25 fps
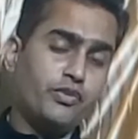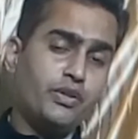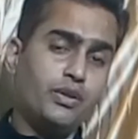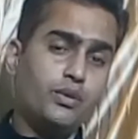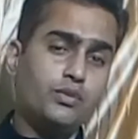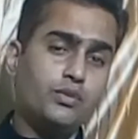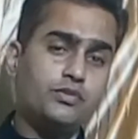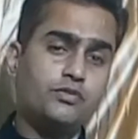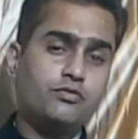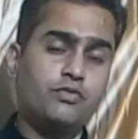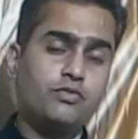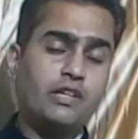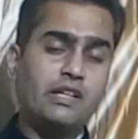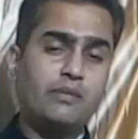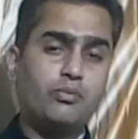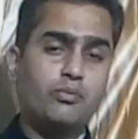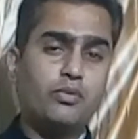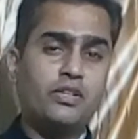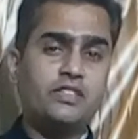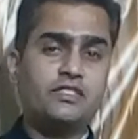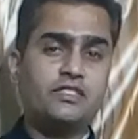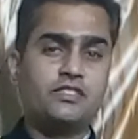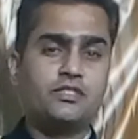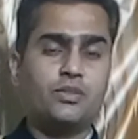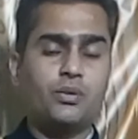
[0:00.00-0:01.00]
विंडोज
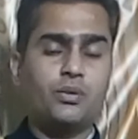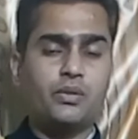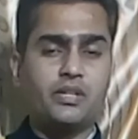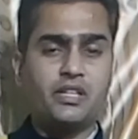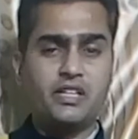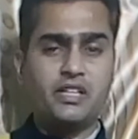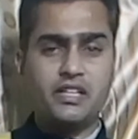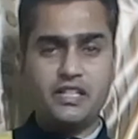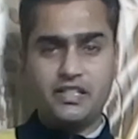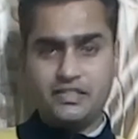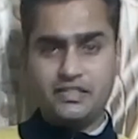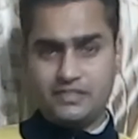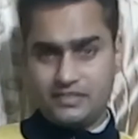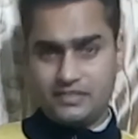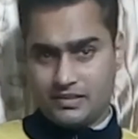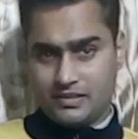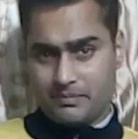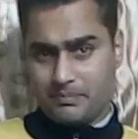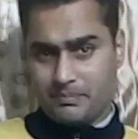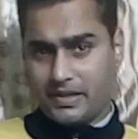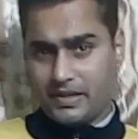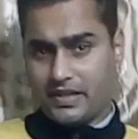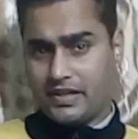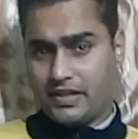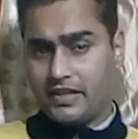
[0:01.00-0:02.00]
1.0 के रिलीज से
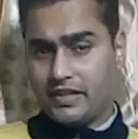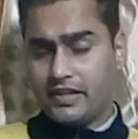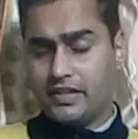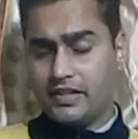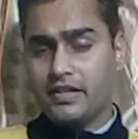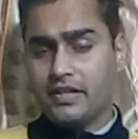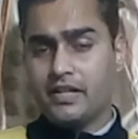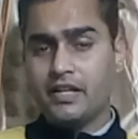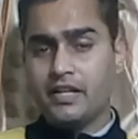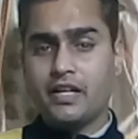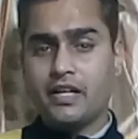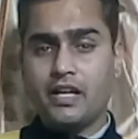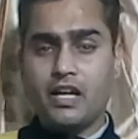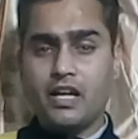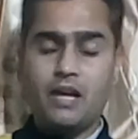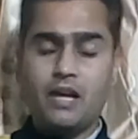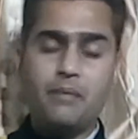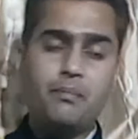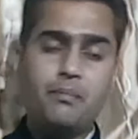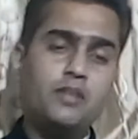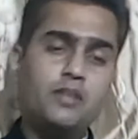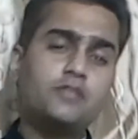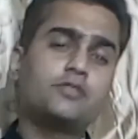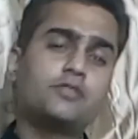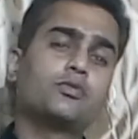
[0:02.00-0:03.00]
पहले
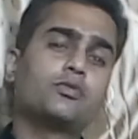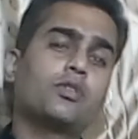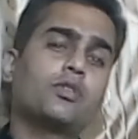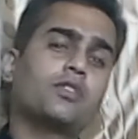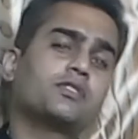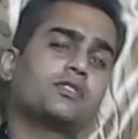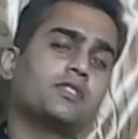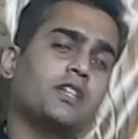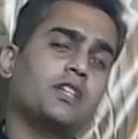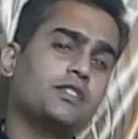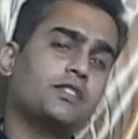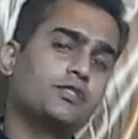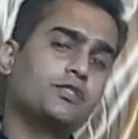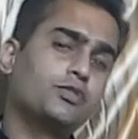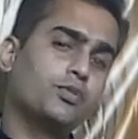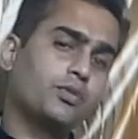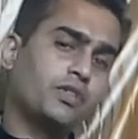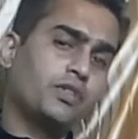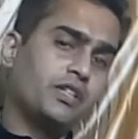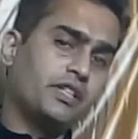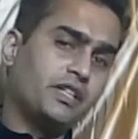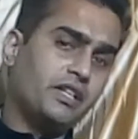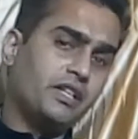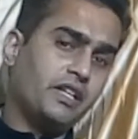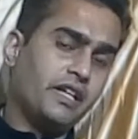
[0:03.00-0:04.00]
एम एस डॉस था जो
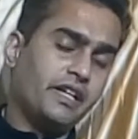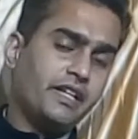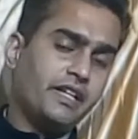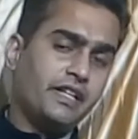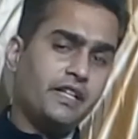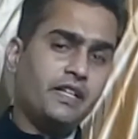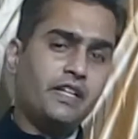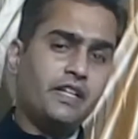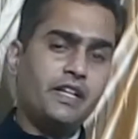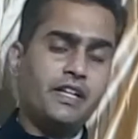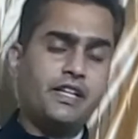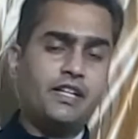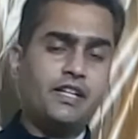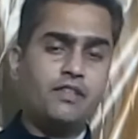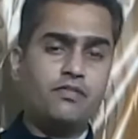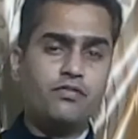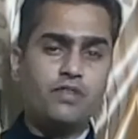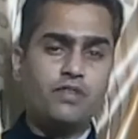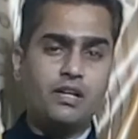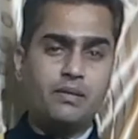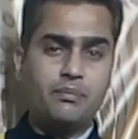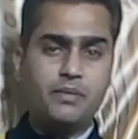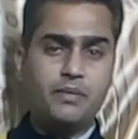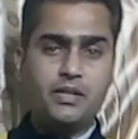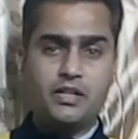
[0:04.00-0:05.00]
कि
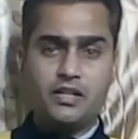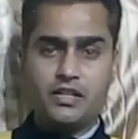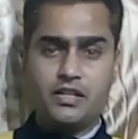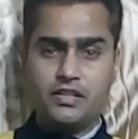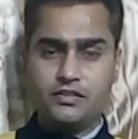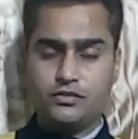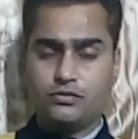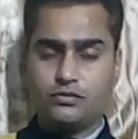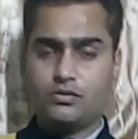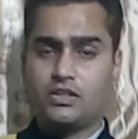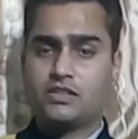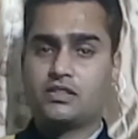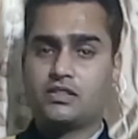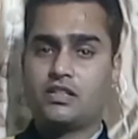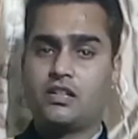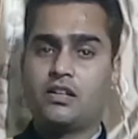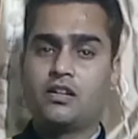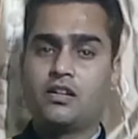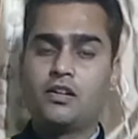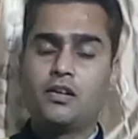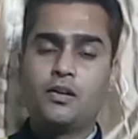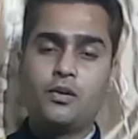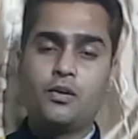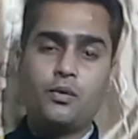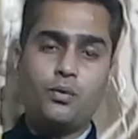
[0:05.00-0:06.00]
1981 में रिलीज हुआ था
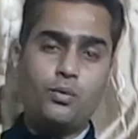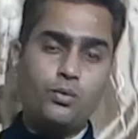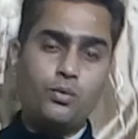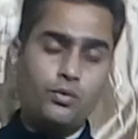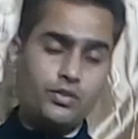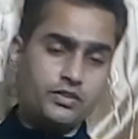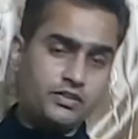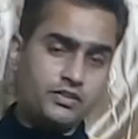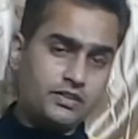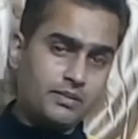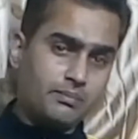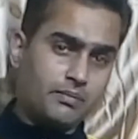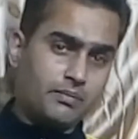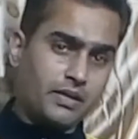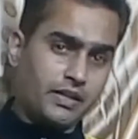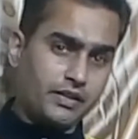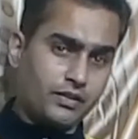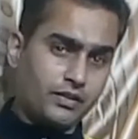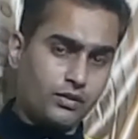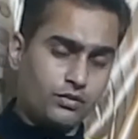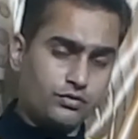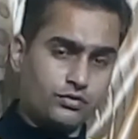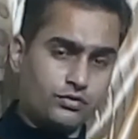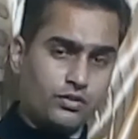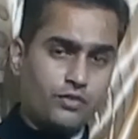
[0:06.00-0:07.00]
और इसे
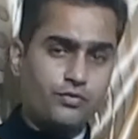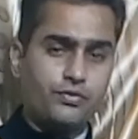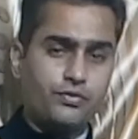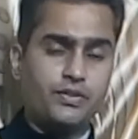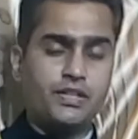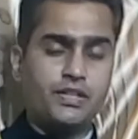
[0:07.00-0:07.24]
माइक्रोसॉफ्ट